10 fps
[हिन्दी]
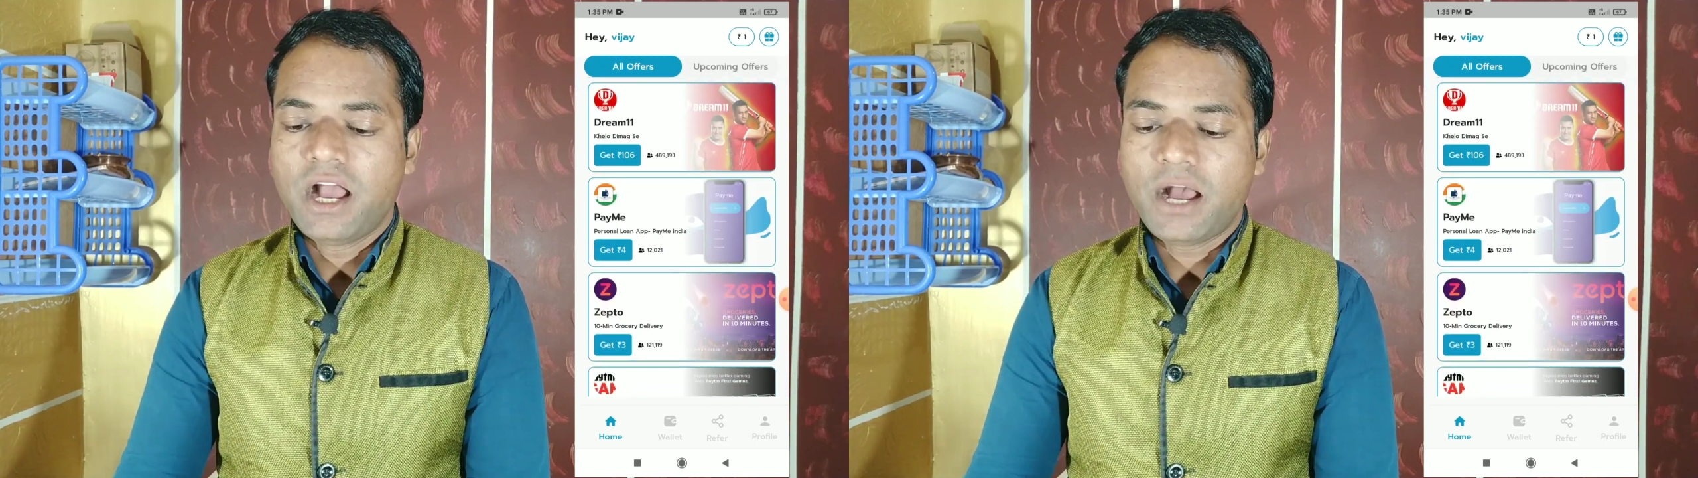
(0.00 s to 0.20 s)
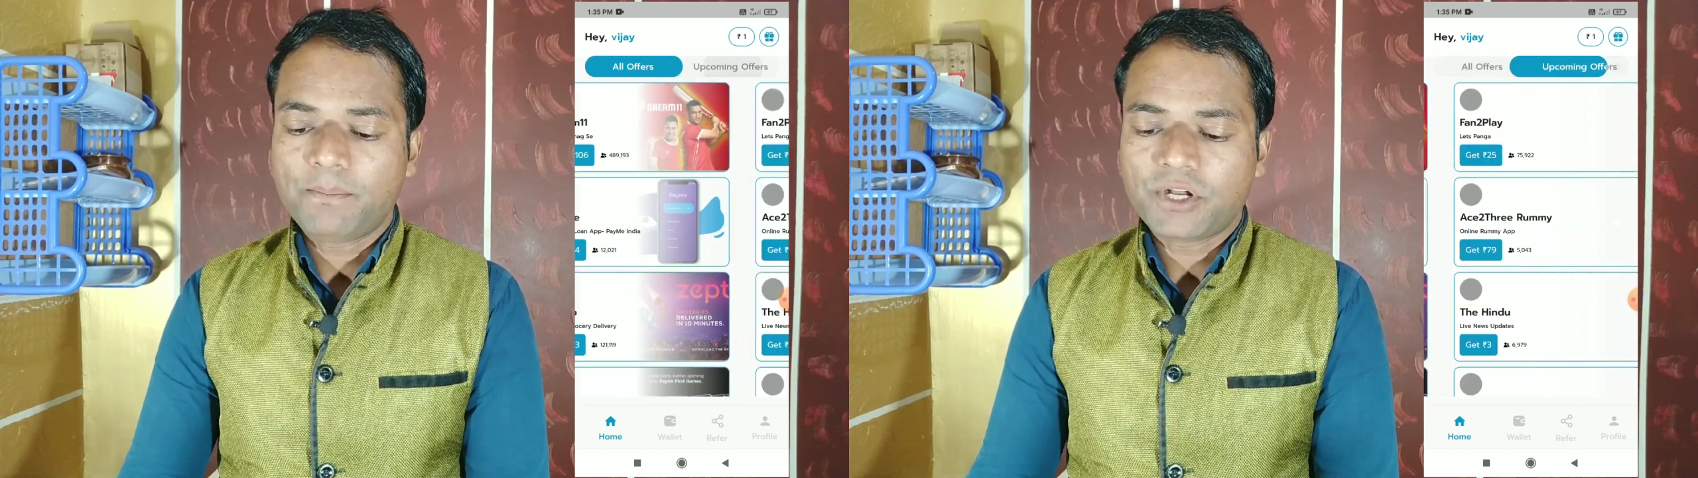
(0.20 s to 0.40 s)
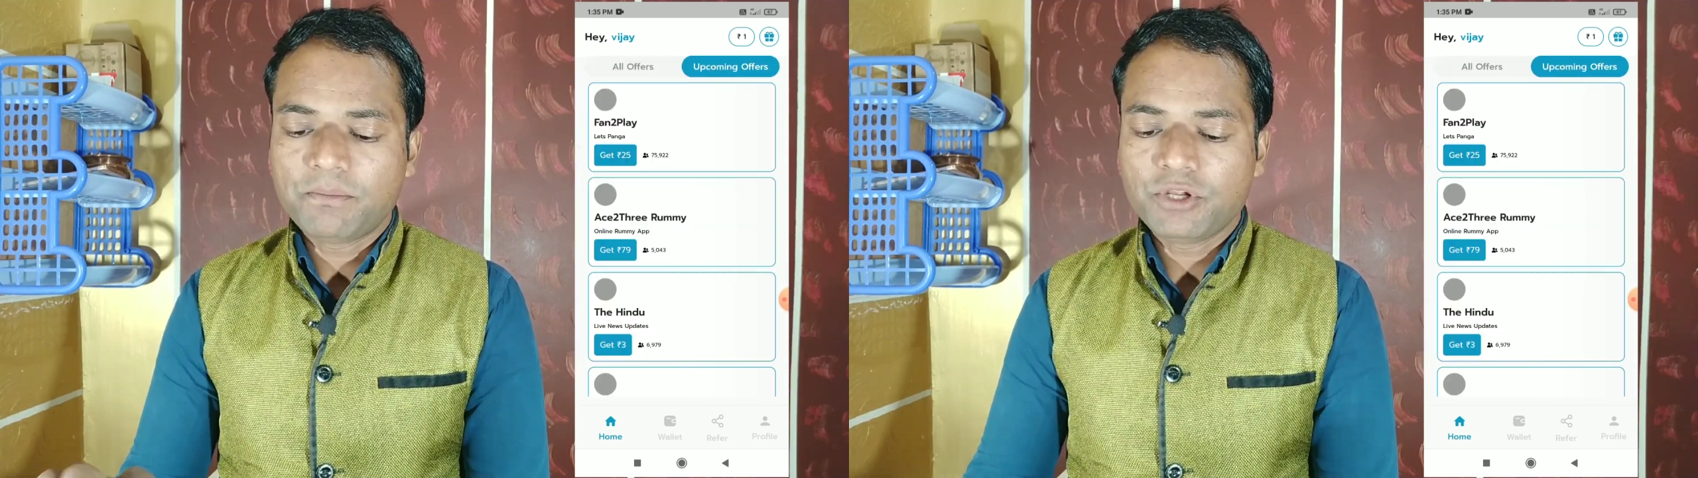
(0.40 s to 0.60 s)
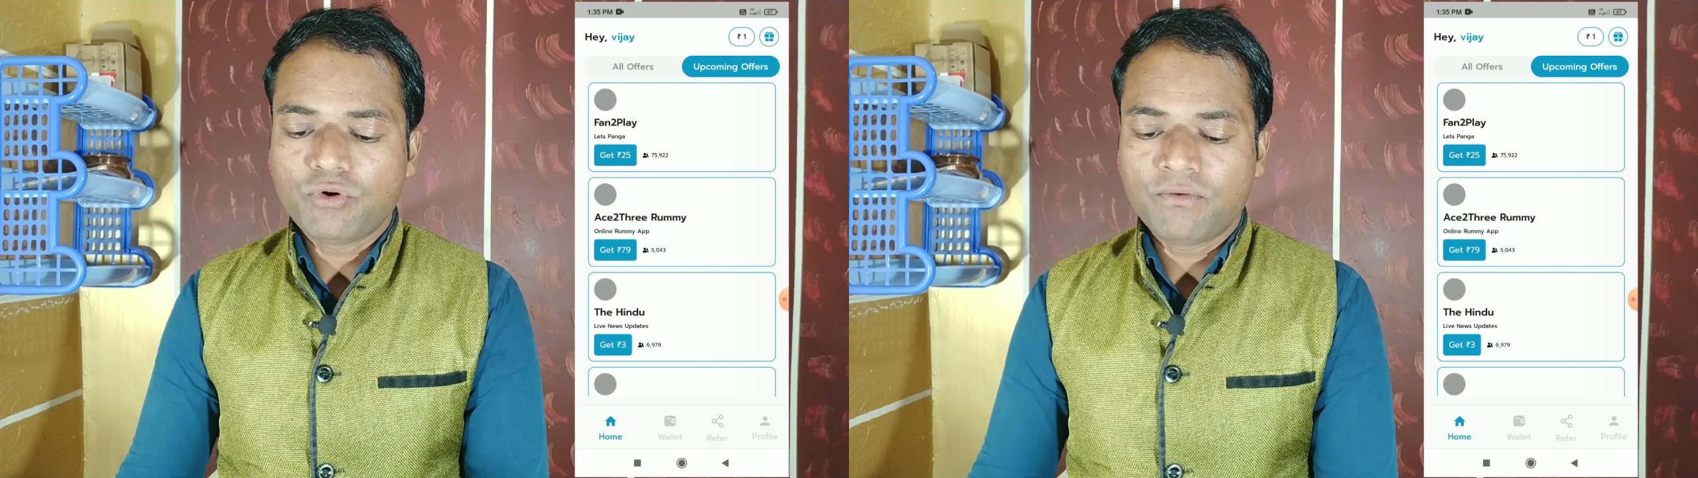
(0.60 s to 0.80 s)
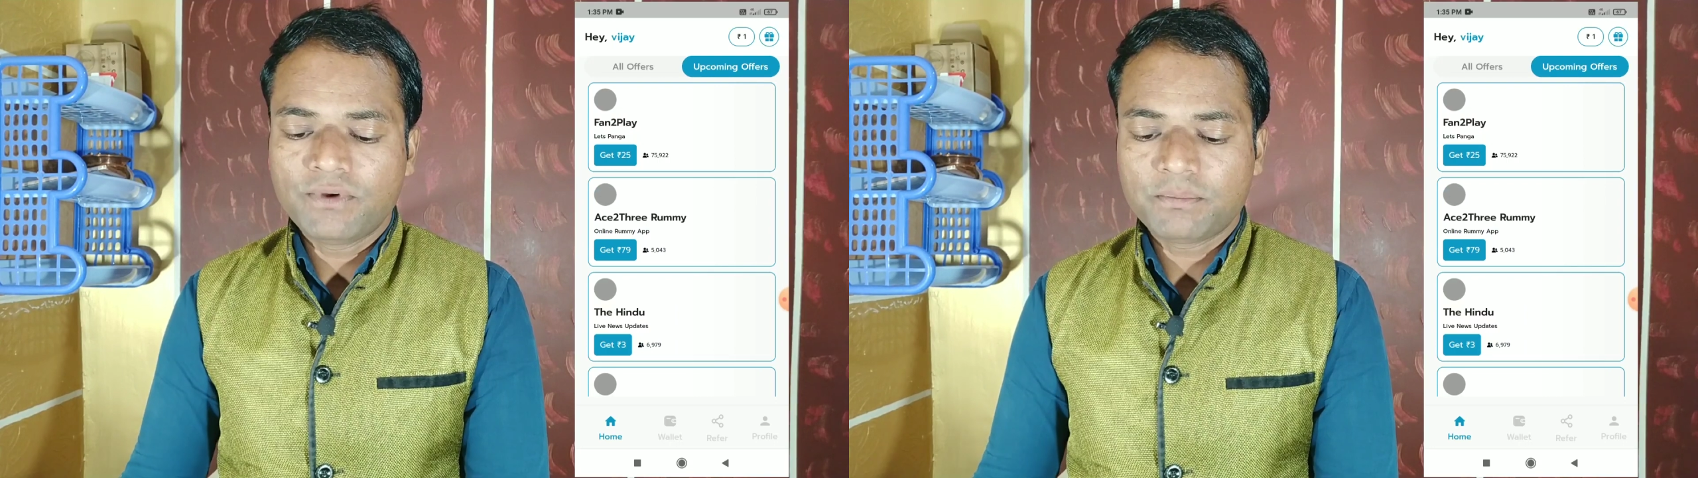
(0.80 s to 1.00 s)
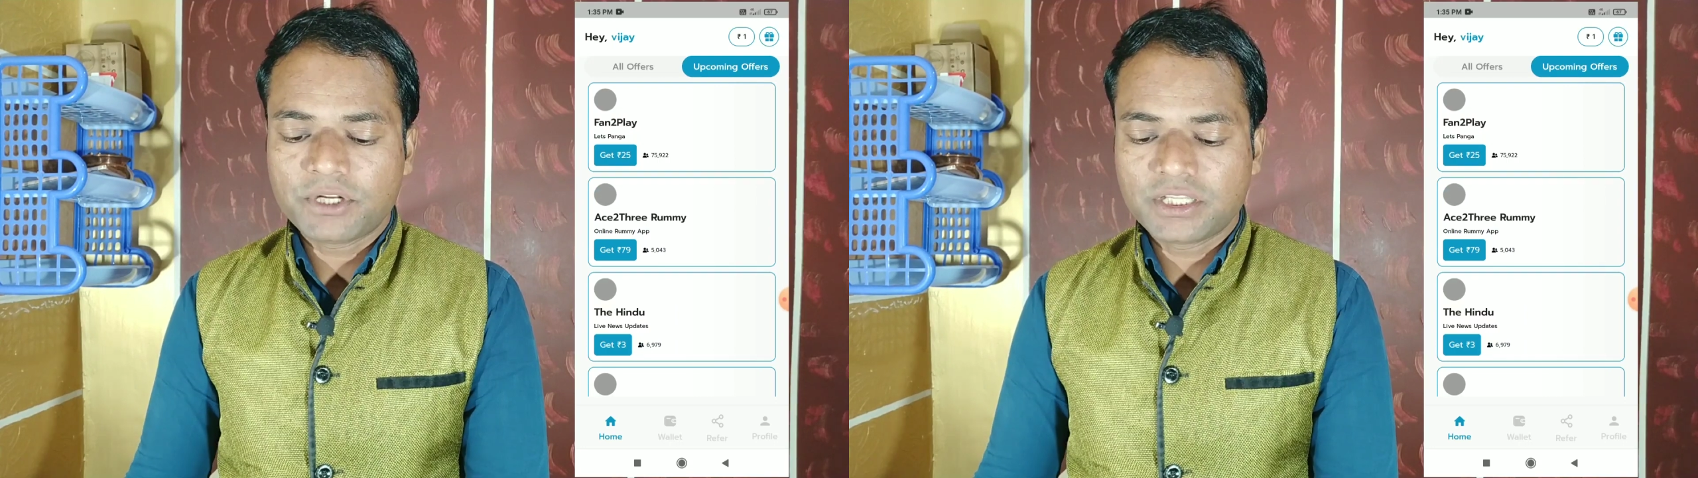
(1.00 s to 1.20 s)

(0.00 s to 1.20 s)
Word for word: अपकमिंग ऑफ़र पर